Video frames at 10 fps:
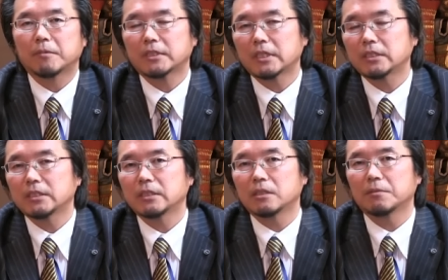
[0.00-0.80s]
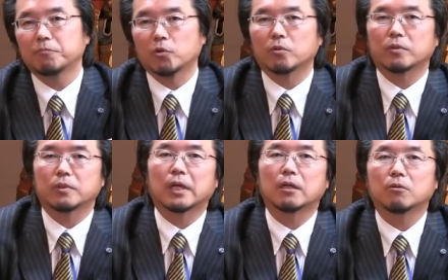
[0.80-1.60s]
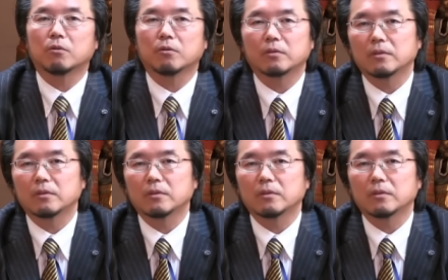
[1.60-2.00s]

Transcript: まあ、政治に一歩あの